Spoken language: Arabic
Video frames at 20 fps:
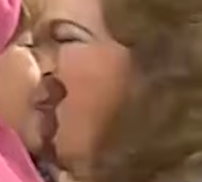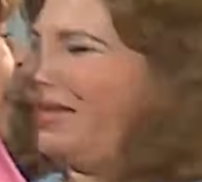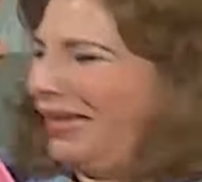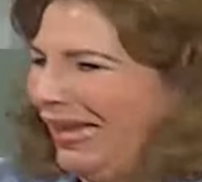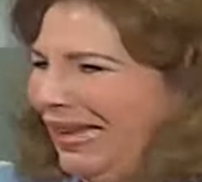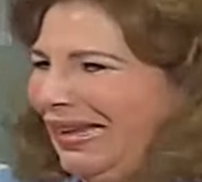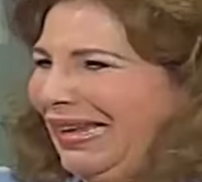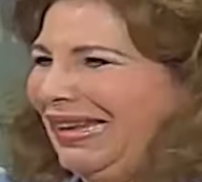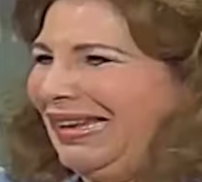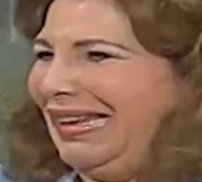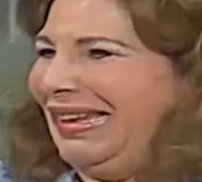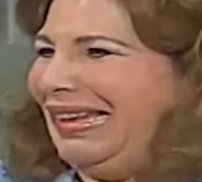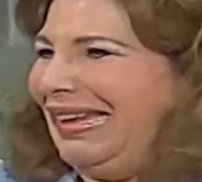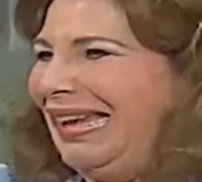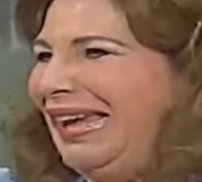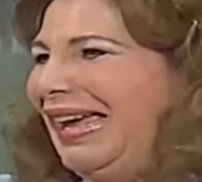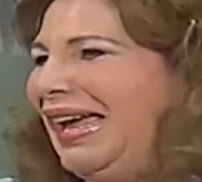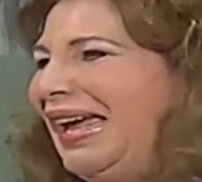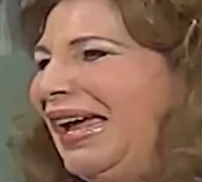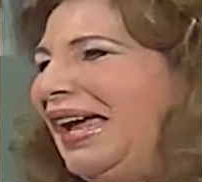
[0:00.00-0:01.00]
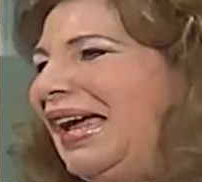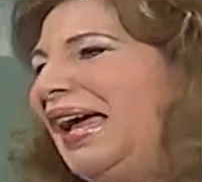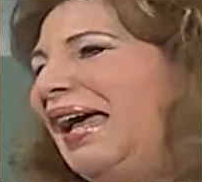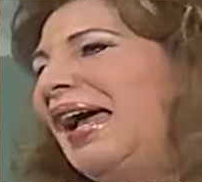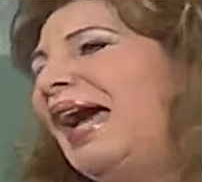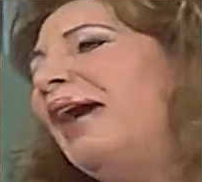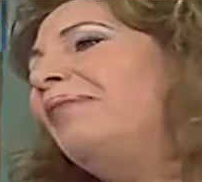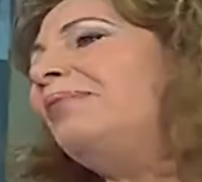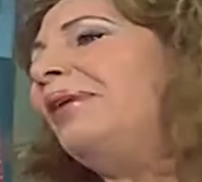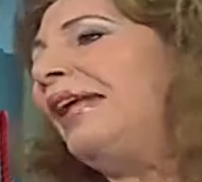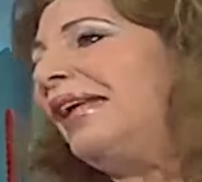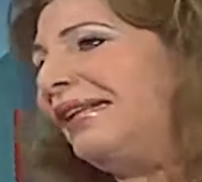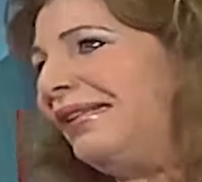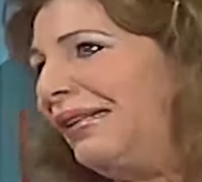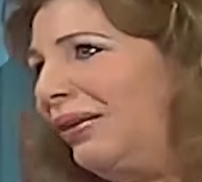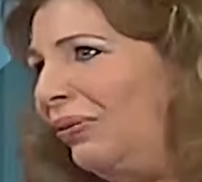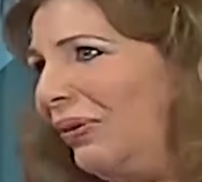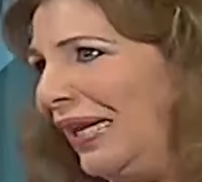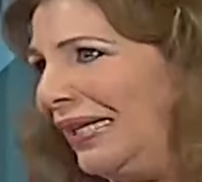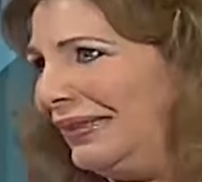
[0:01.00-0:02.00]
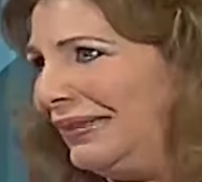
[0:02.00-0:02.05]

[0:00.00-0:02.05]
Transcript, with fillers: اهلا يا حبيبتي عامله ايه دلوقتي